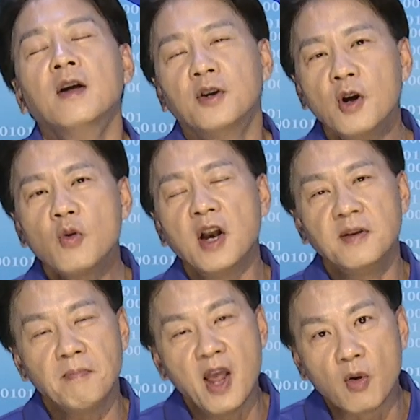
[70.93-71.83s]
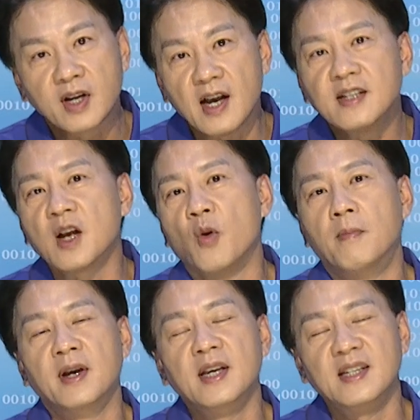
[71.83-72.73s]
如果你没有跟着我
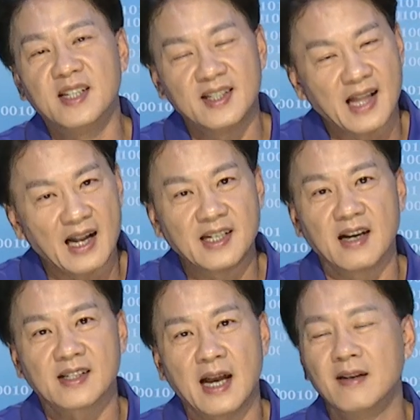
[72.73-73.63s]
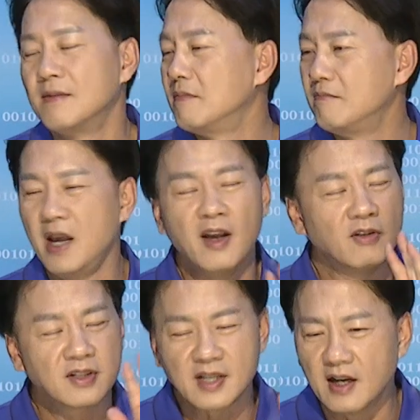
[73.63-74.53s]
们一起打江山，没
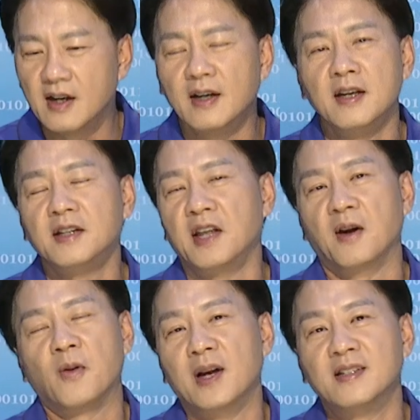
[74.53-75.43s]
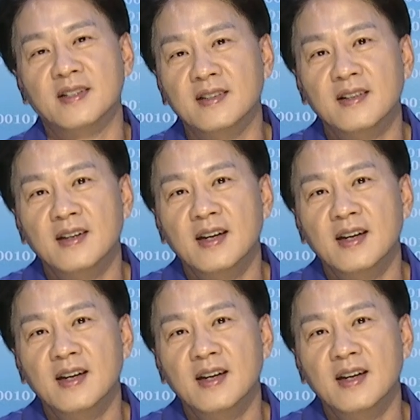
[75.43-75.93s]
有任何一点关系。